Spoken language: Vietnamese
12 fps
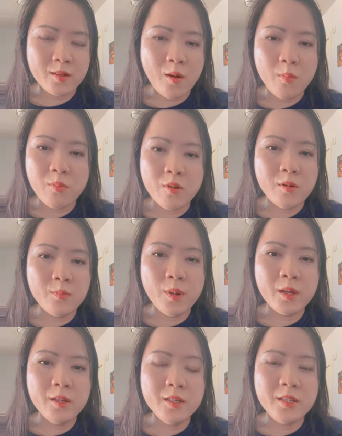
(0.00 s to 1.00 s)
không có
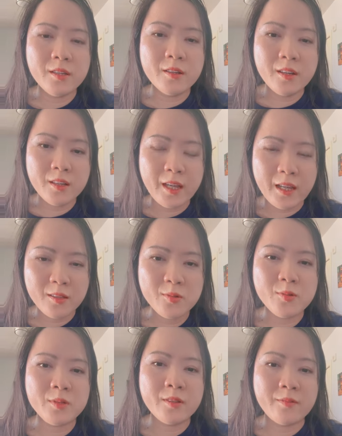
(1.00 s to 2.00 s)
bất cứ cái gì thể cản
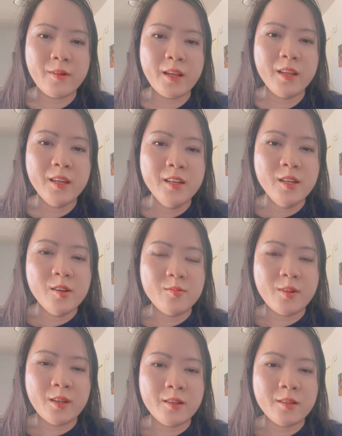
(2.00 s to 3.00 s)
thôi và
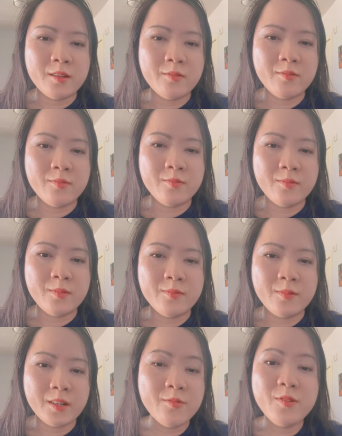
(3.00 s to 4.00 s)
và
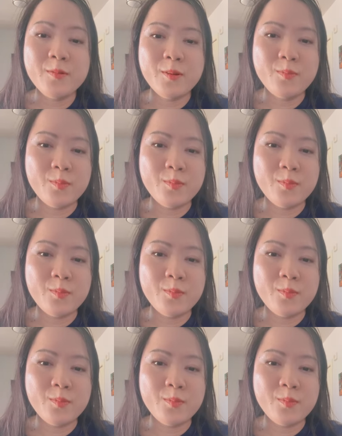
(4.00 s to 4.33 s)
và cái phim đó